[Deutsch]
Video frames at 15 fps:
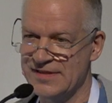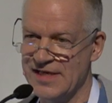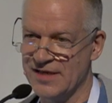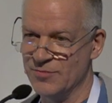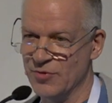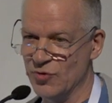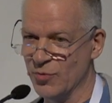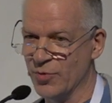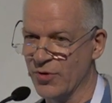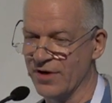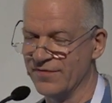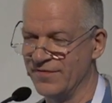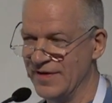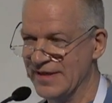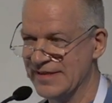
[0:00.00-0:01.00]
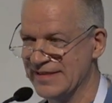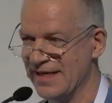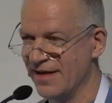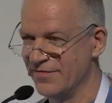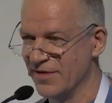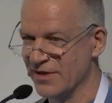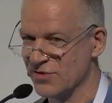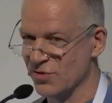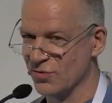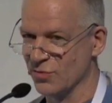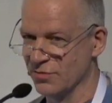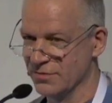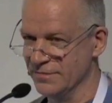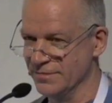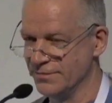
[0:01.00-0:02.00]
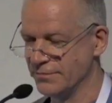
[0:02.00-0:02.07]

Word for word: hat mit Typografie sehr viel zu tun.